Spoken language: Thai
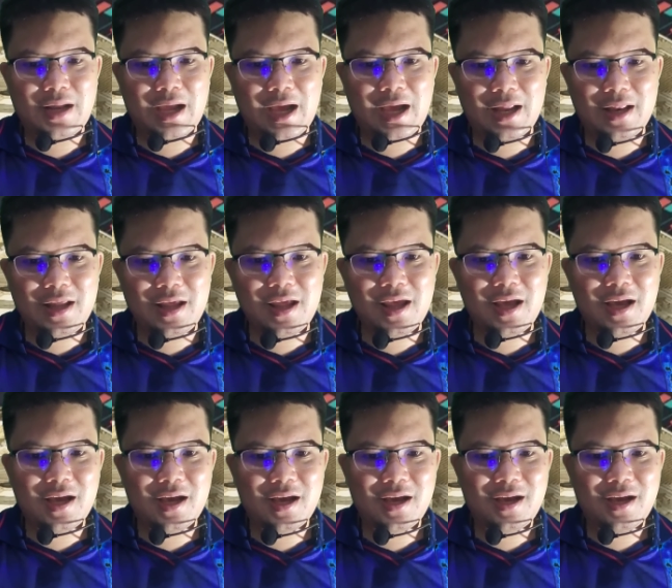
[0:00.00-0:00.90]
นาเดีย
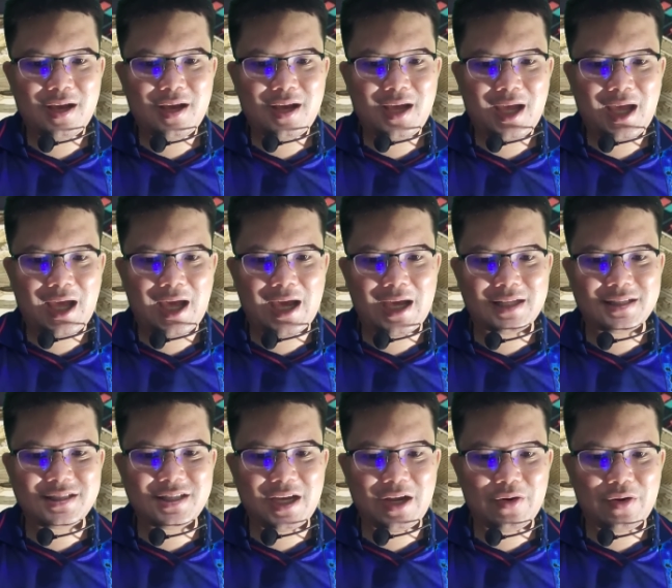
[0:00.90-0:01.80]
ฮา
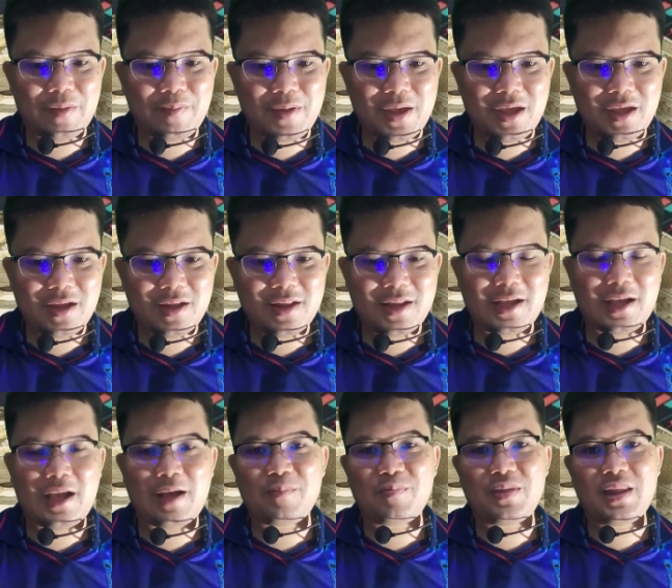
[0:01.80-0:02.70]
จารบิ
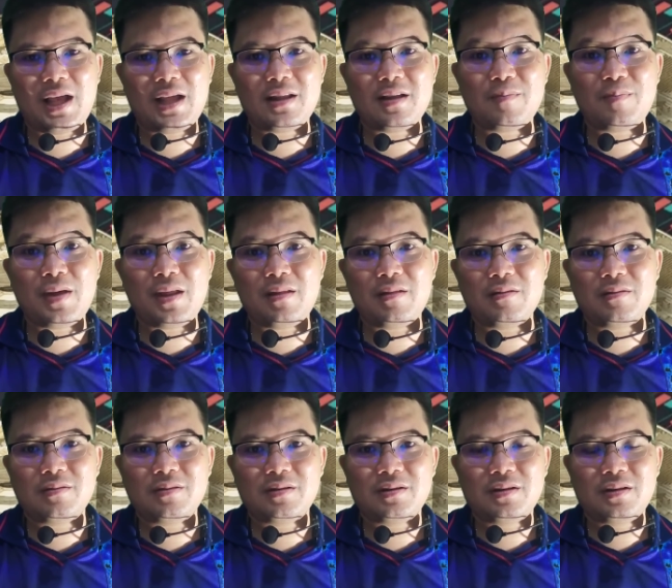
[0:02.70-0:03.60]
นะครับน่าจะเป็น
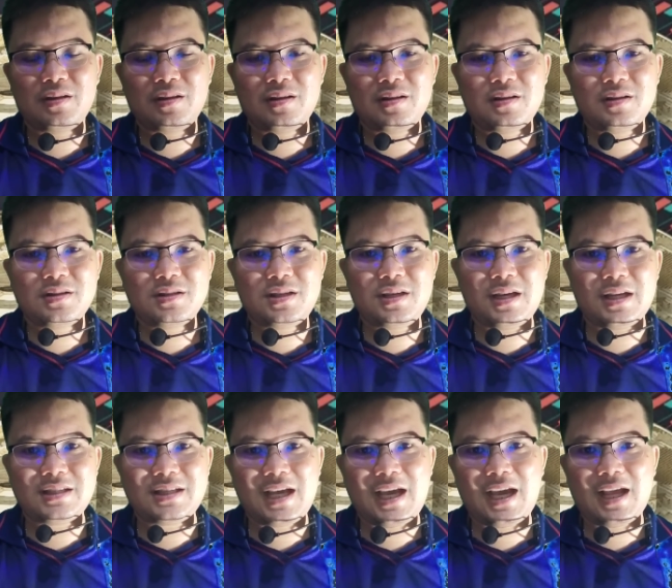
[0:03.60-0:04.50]

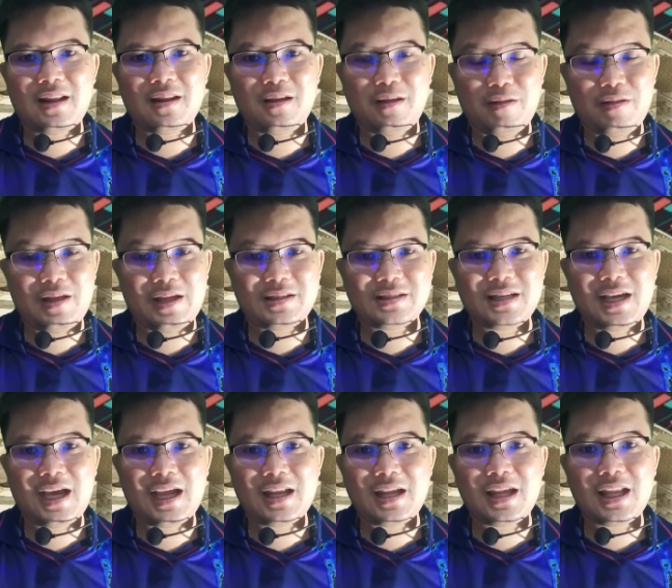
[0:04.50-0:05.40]
เชื้อชาติหรือสัญ
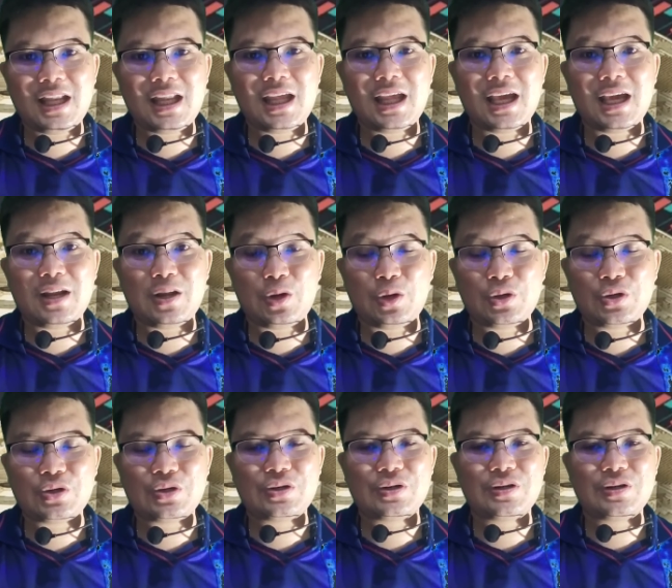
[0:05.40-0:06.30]
ชาติอินเดียเนาะ
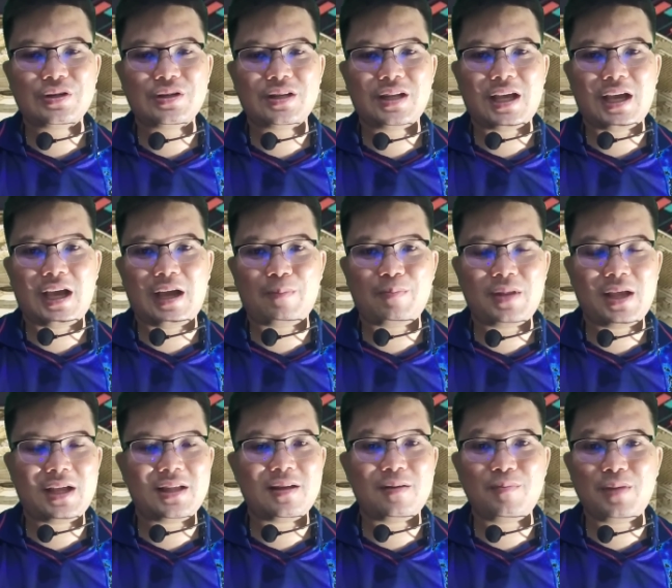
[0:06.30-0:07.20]
นะครับ
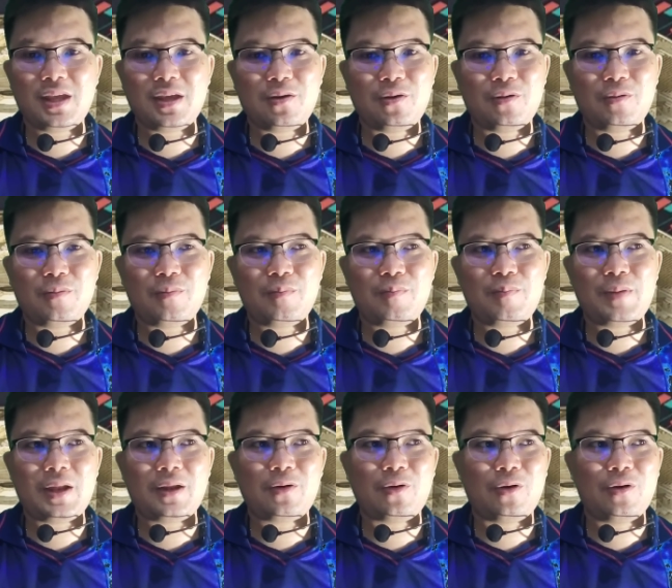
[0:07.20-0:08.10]
น่าจะมี
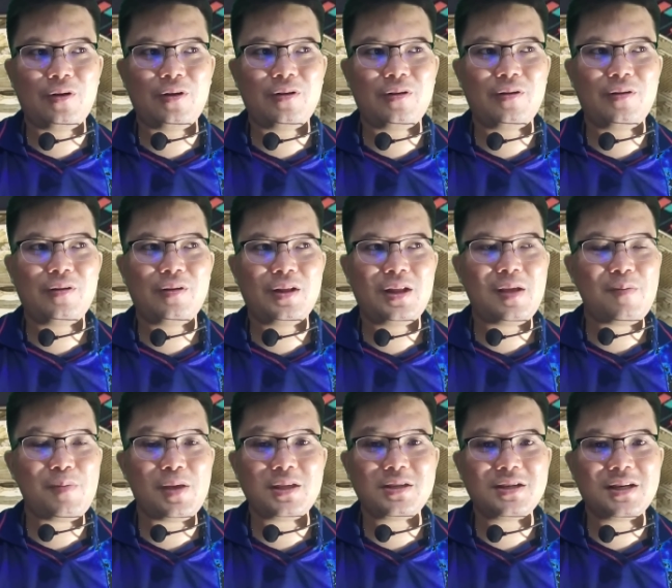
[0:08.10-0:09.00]
เป็นคน
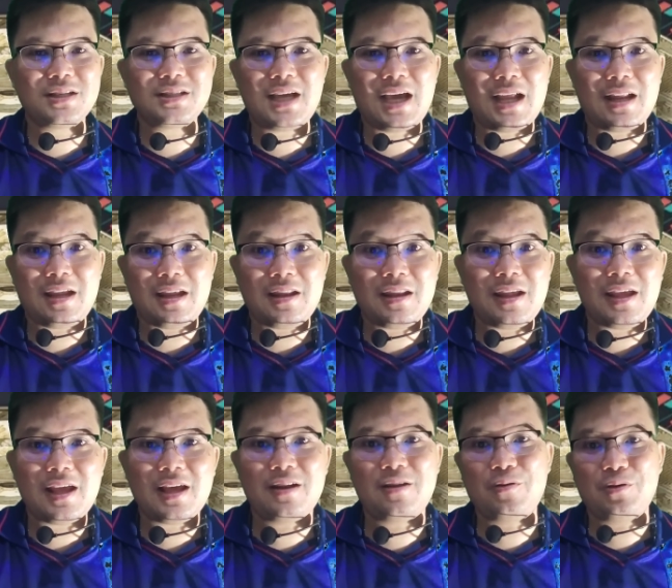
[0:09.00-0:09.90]
ที่มีเชื้อชาติอิน
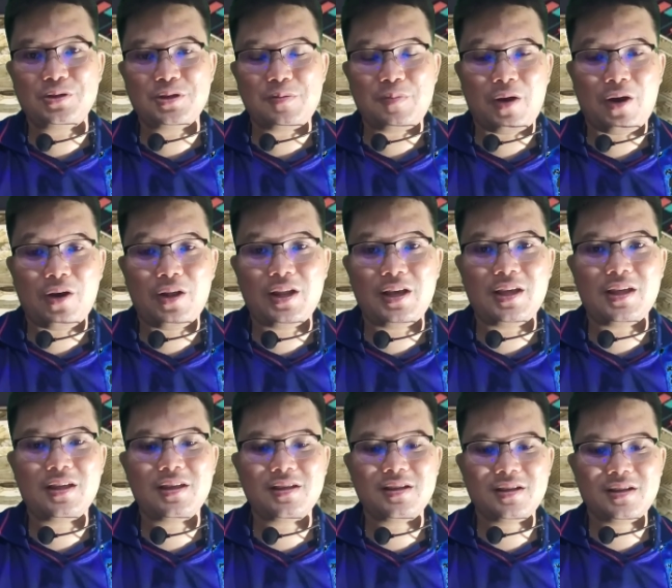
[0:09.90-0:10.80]
เดียโดยเฉพาะเล
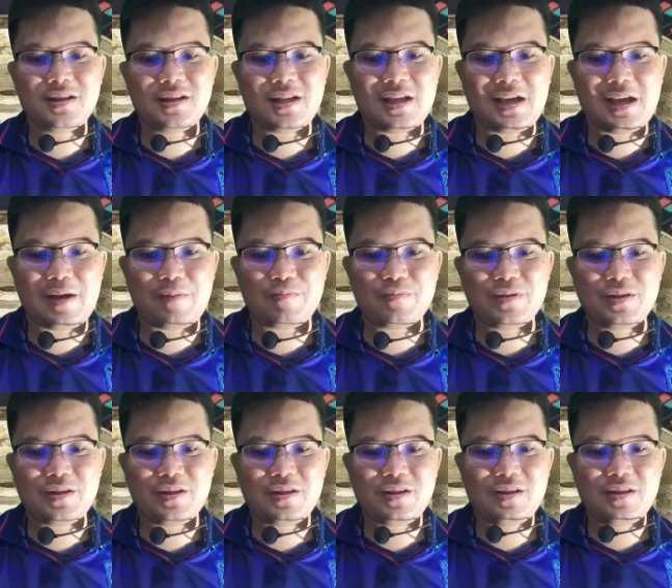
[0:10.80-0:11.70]
ยนะครับ
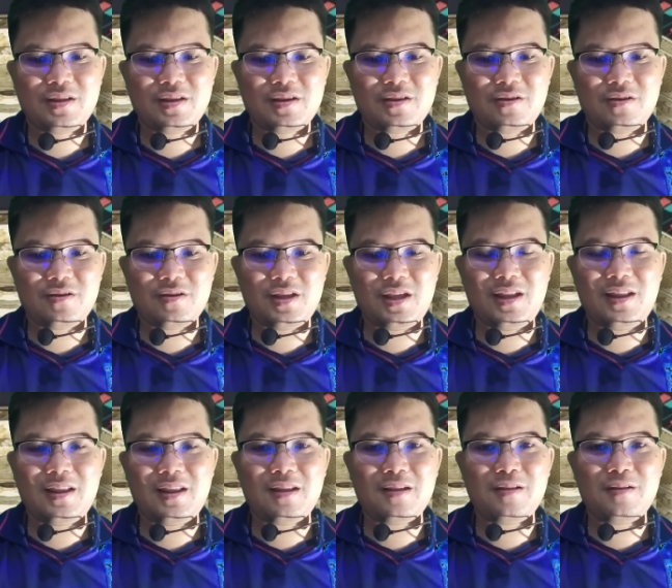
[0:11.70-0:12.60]
ก็
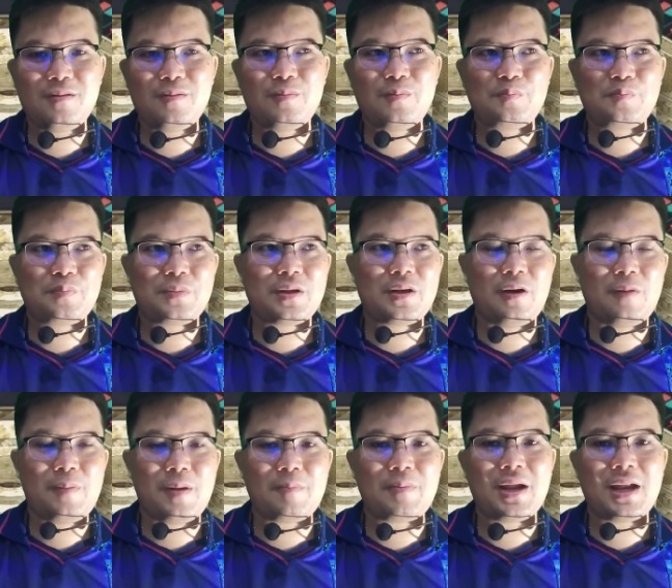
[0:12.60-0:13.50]
อิน
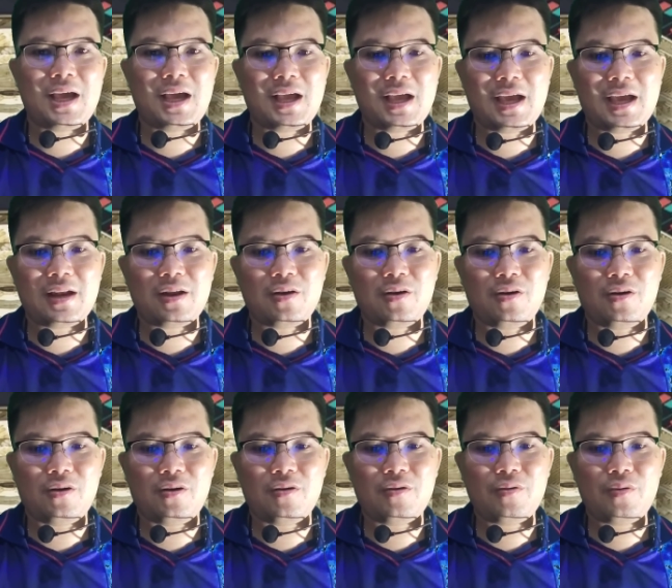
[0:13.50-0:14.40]
ก็เป็นพนักงานข
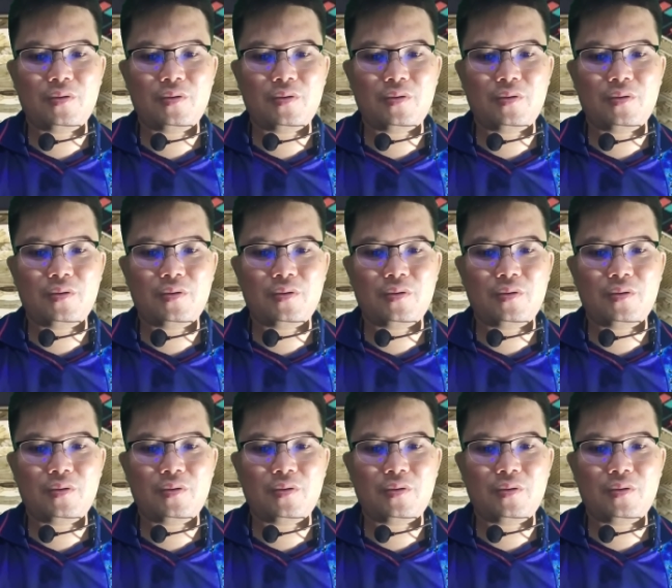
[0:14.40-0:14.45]
อง